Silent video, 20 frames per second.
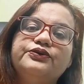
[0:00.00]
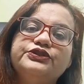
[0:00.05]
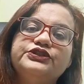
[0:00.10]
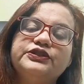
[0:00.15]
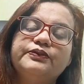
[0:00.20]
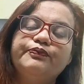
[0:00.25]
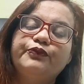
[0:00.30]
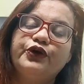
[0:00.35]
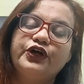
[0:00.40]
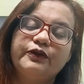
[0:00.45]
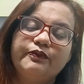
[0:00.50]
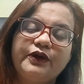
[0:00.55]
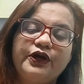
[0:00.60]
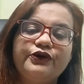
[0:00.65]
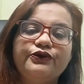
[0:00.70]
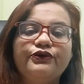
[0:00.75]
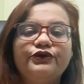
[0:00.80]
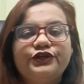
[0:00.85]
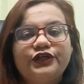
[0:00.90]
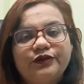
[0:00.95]
হচ্ছে পরে
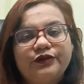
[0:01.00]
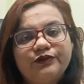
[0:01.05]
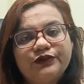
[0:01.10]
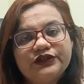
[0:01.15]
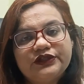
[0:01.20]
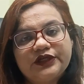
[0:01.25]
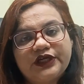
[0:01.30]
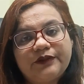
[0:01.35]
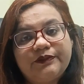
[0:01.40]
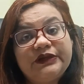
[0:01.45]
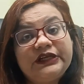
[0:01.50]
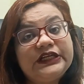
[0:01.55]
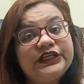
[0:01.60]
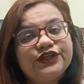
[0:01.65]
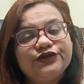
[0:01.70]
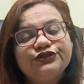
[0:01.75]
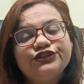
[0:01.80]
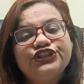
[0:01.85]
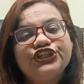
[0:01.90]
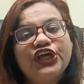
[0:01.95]
বারো ঘন্টার মধ্যে খাবে
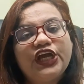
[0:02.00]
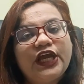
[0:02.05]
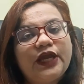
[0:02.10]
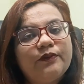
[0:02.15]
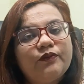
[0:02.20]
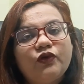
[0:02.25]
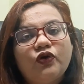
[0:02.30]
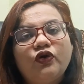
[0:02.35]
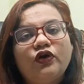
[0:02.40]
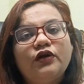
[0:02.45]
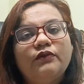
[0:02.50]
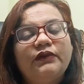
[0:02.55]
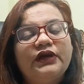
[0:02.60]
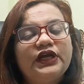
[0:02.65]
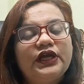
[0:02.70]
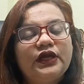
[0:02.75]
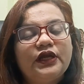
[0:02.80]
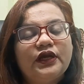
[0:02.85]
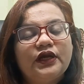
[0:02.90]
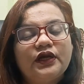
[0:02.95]
এটা হচ্ছে এমকন বা
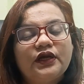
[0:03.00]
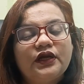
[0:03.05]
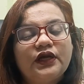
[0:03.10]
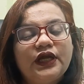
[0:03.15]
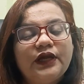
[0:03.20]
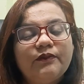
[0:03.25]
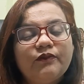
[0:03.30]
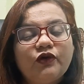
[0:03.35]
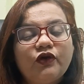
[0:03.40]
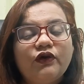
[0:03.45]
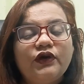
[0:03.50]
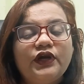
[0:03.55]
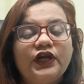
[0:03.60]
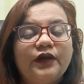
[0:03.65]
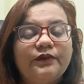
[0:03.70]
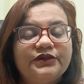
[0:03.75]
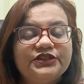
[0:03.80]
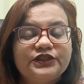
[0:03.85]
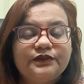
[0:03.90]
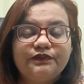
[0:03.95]
এমকন
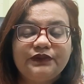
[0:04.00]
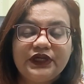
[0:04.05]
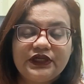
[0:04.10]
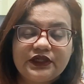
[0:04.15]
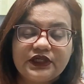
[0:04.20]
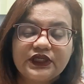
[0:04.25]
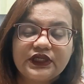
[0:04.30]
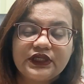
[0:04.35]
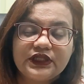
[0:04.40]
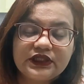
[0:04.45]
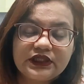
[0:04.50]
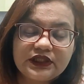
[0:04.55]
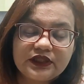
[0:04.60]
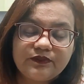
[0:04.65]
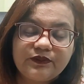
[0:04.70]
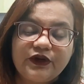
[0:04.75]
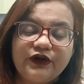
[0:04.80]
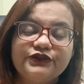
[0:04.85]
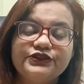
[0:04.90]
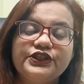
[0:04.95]
নামে যে পিলটা কিনতে
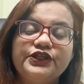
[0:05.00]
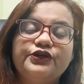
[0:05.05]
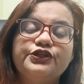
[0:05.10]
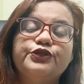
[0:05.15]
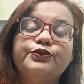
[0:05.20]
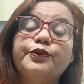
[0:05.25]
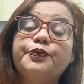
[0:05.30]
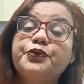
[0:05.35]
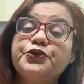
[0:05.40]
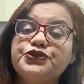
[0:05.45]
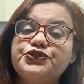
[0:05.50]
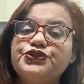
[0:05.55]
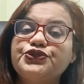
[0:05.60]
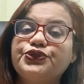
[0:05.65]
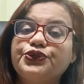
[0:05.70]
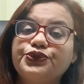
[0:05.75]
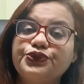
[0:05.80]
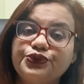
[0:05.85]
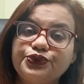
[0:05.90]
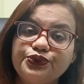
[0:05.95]
পাওয়া যায় অথবা
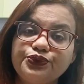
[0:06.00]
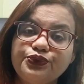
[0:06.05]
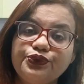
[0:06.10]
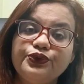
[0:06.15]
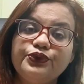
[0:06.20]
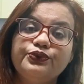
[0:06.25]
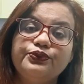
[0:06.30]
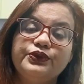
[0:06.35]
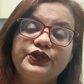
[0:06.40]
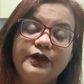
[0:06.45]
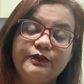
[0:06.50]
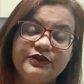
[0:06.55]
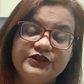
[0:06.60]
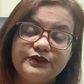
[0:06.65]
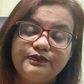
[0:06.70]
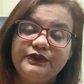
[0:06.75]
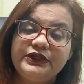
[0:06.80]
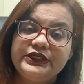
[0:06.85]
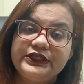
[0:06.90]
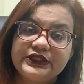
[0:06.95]
প্রোস্টিনো টু নামে
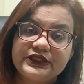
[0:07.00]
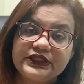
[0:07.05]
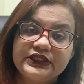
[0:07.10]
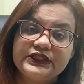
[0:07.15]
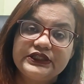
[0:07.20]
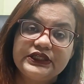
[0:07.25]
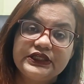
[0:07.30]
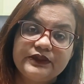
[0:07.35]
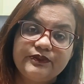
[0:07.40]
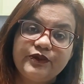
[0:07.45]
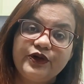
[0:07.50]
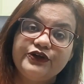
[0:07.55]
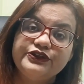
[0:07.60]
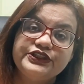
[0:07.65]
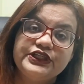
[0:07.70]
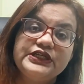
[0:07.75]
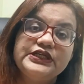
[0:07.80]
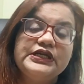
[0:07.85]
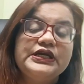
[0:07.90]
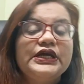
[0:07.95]
যে পিলটা কিনতে পাওয়া
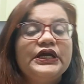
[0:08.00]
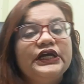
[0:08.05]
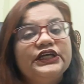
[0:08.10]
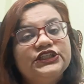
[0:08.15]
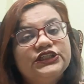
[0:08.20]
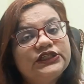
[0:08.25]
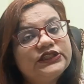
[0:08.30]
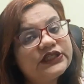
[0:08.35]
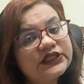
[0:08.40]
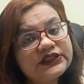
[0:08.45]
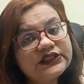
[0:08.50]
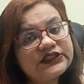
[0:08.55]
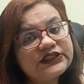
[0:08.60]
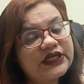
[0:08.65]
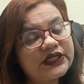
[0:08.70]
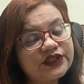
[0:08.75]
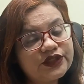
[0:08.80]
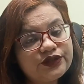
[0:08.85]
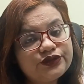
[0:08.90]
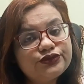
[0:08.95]
যায় সেটাতে
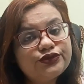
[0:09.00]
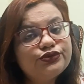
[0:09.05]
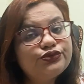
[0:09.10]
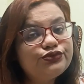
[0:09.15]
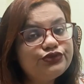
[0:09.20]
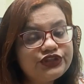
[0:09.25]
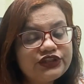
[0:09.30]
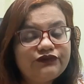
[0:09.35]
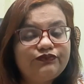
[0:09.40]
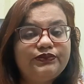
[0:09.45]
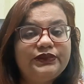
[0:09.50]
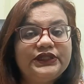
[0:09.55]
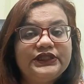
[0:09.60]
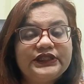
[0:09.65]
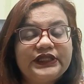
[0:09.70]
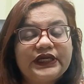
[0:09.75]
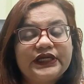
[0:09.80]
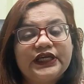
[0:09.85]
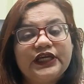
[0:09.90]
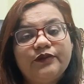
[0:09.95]
সাধারণত দুইটা পিল
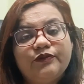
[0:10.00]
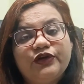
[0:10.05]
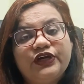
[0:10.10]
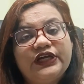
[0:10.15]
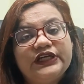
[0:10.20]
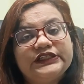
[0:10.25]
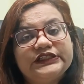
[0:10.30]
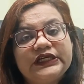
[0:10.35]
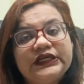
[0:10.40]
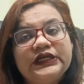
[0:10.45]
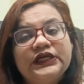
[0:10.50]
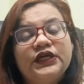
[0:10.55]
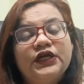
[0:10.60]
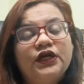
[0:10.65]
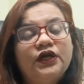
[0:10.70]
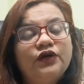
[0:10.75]
থাকে এবং এটা